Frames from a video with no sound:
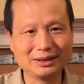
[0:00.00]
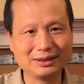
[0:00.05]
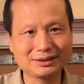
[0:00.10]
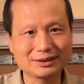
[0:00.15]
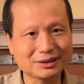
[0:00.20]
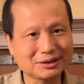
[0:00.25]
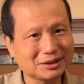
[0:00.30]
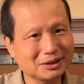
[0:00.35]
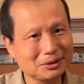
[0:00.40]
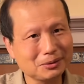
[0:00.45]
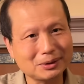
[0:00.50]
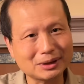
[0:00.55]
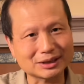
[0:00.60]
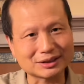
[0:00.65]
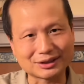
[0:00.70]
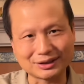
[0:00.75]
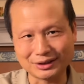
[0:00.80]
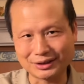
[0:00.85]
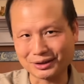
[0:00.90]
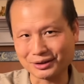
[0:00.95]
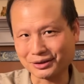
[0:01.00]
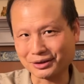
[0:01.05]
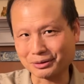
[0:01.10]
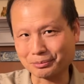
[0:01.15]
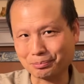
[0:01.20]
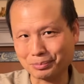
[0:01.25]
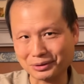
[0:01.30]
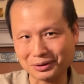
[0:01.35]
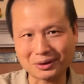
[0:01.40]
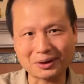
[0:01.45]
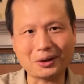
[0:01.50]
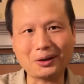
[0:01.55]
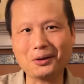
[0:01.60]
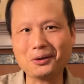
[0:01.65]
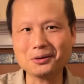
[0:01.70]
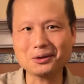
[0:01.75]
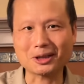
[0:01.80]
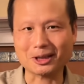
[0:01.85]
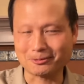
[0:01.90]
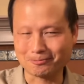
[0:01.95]
这句话其实是不
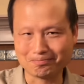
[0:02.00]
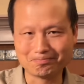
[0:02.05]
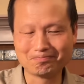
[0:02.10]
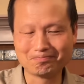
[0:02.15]
通的。